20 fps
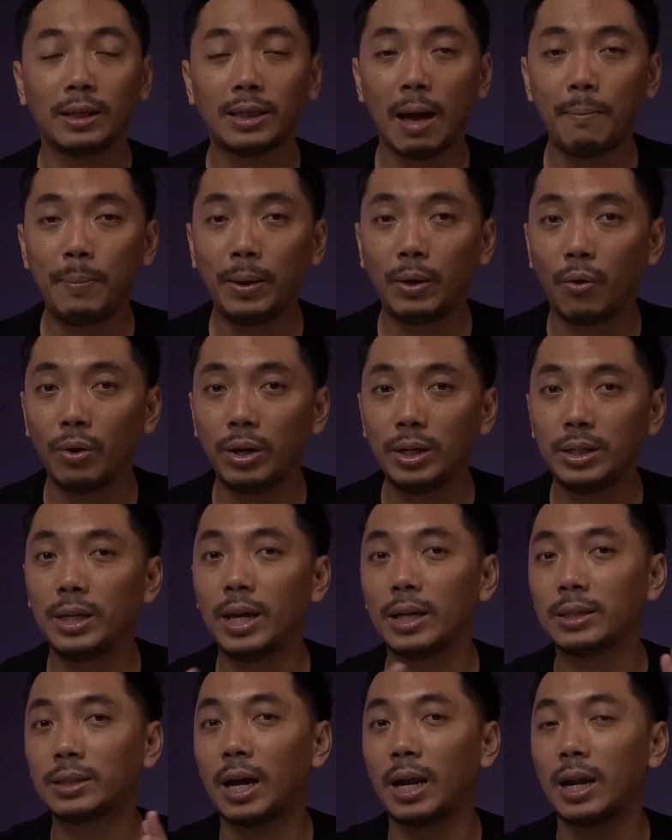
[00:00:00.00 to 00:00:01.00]
Tapi
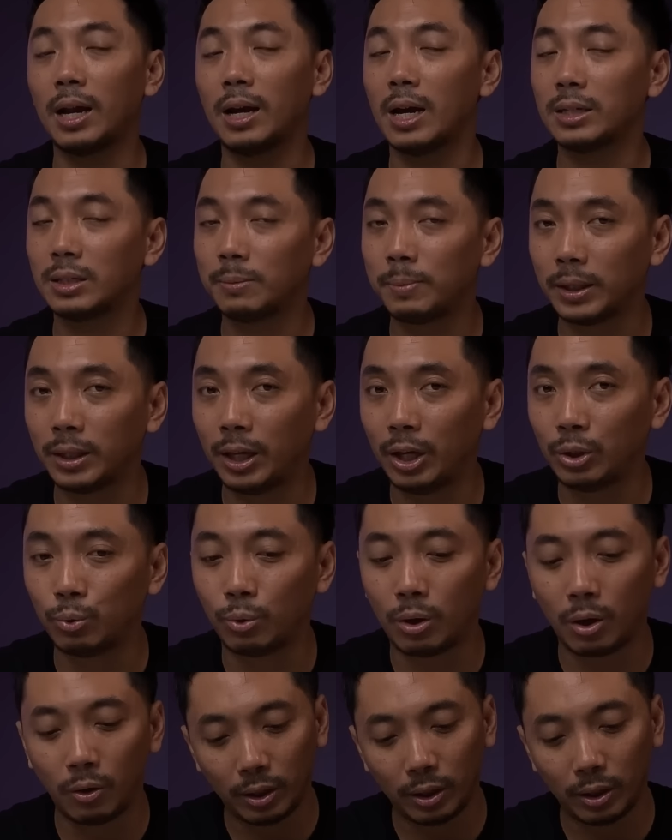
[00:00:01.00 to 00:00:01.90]
kondisinya sekarang nggak seperti itu.